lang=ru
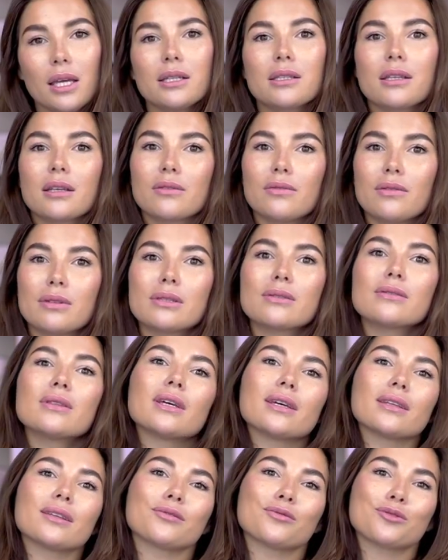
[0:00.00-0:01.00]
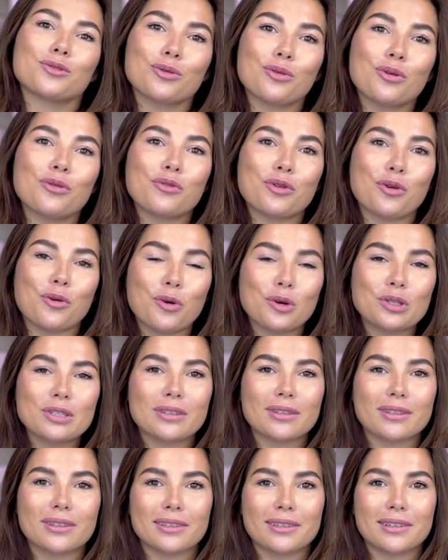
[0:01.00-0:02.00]
и, соответственно, это все
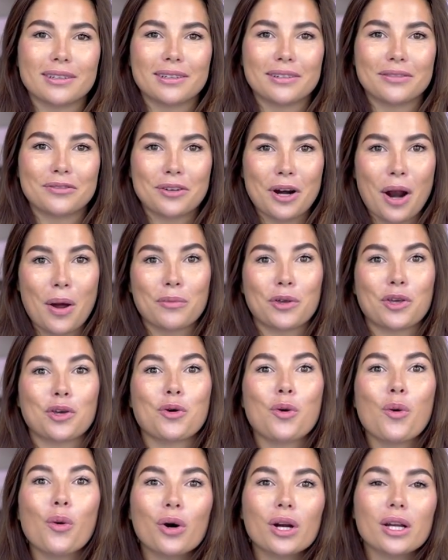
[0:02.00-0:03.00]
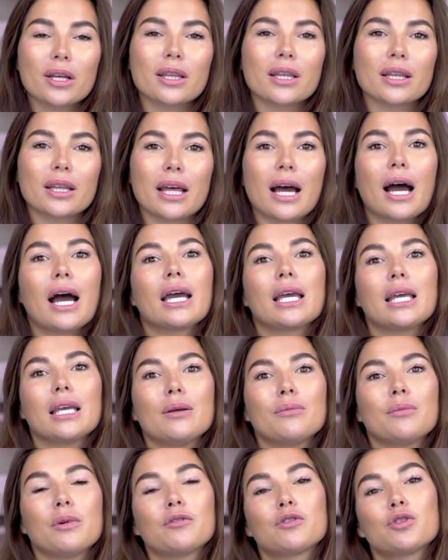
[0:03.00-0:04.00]
выходит э, в рамки города, да,
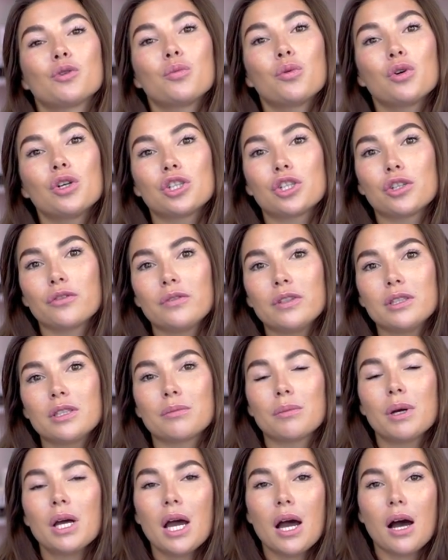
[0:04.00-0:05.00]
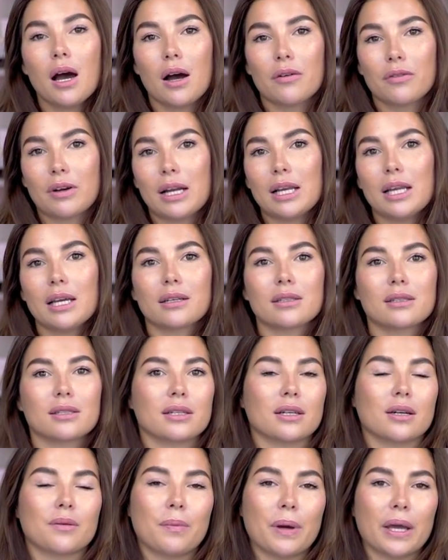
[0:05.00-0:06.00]
и мы все больше видим а, в
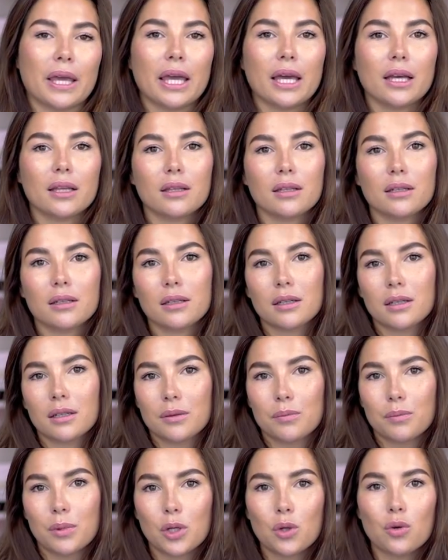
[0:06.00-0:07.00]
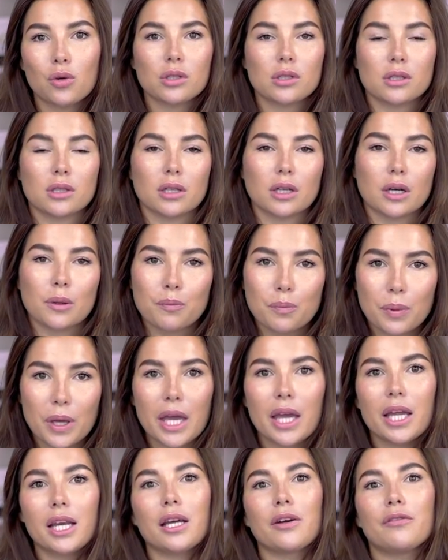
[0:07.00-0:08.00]
коллекциях пайеток, блесток,
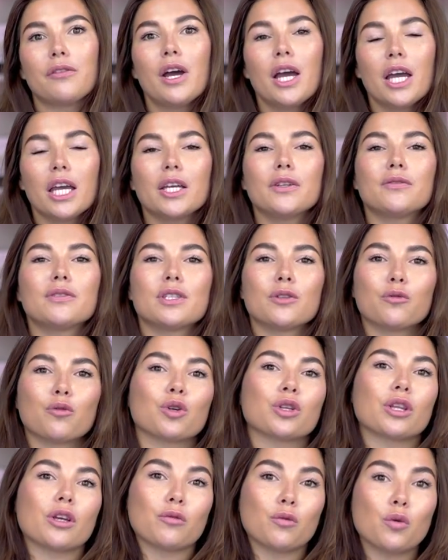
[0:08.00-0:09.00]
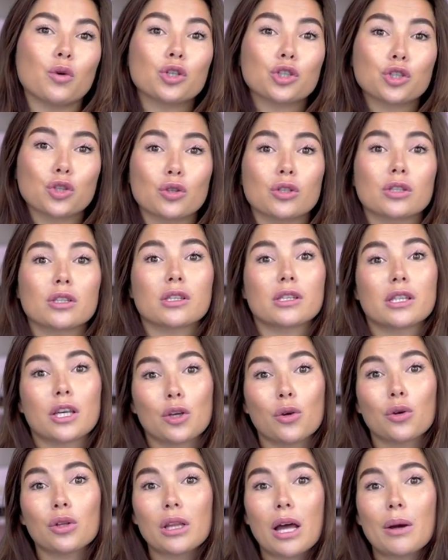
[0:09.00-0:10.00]
перьев и всего того, что
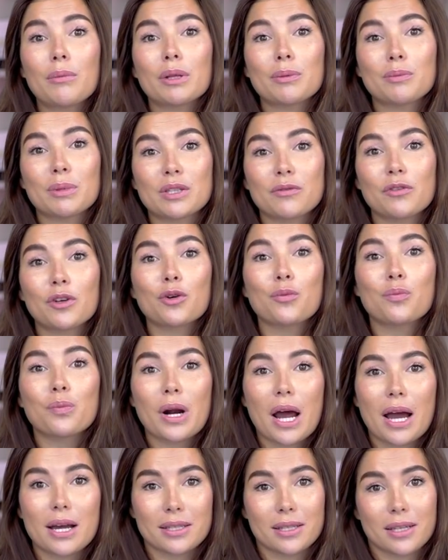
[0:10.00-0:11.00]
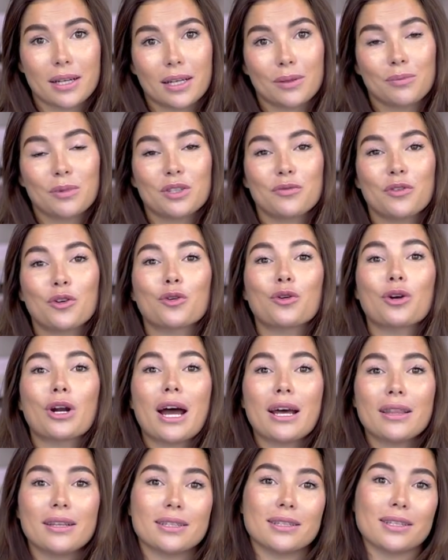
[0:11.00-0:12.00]
создает нам атмосферу праздника, атмосферу
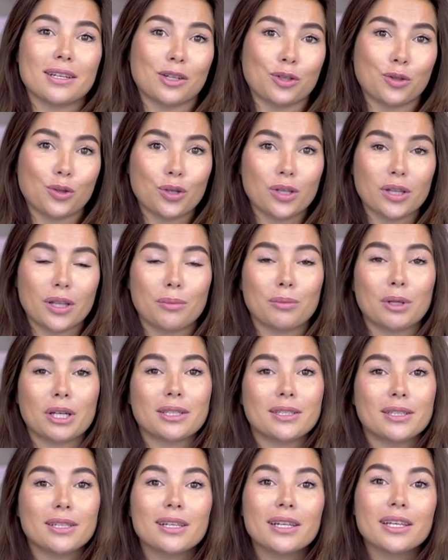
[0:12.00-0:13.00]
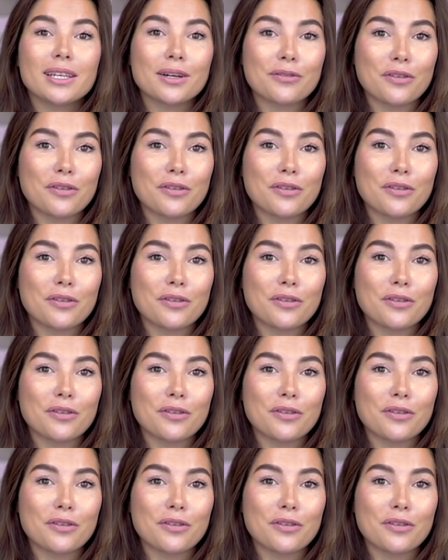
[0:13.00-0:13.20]
радости, которой нам так сильно не